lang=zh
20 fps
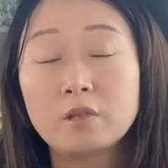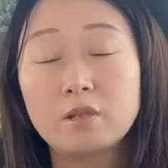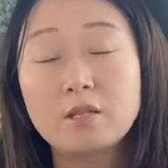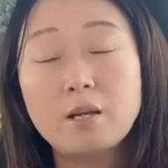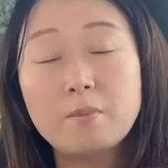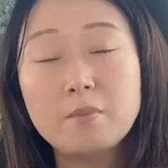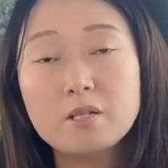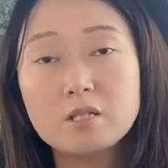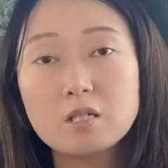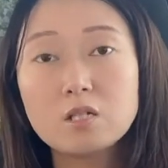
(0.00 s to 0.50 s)

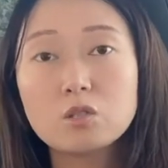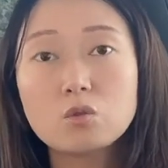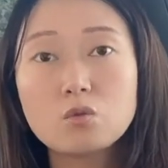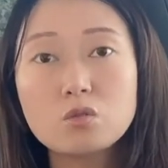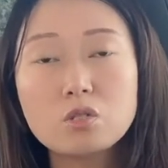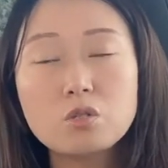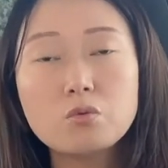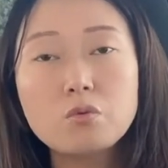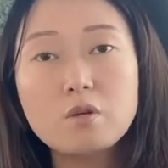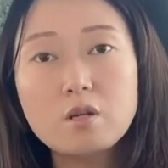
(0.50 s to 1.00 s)
那么这个东
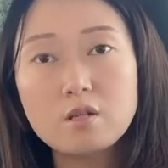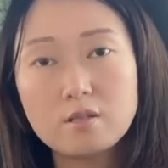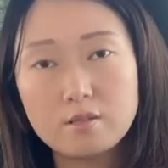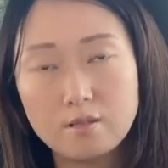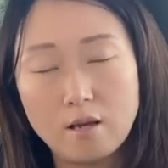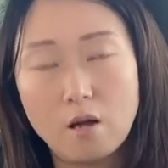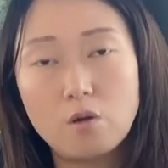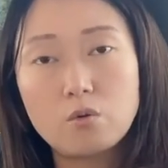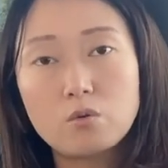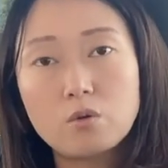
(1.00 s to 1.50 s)
西越
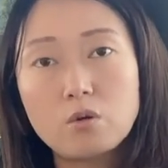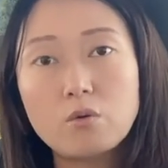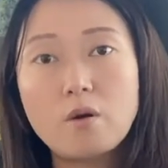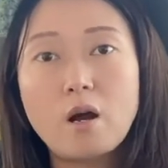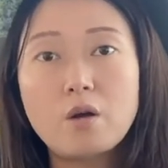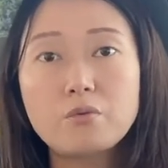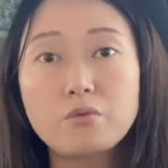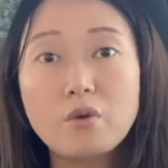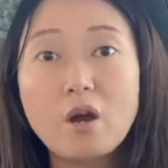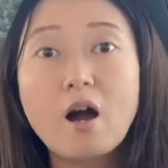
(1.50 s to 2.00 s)
早规
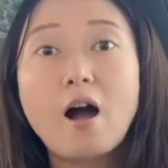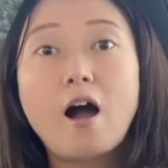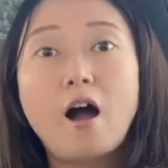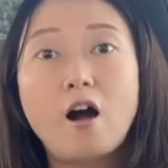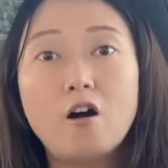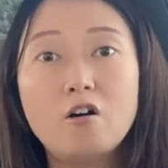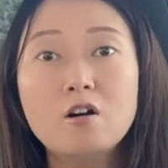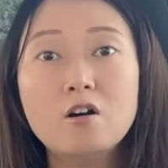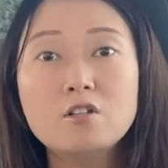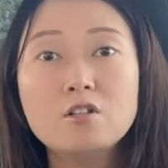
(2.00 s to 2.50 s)
划越
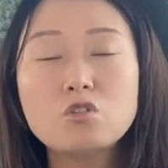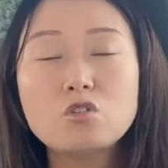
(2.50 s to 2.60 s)
好，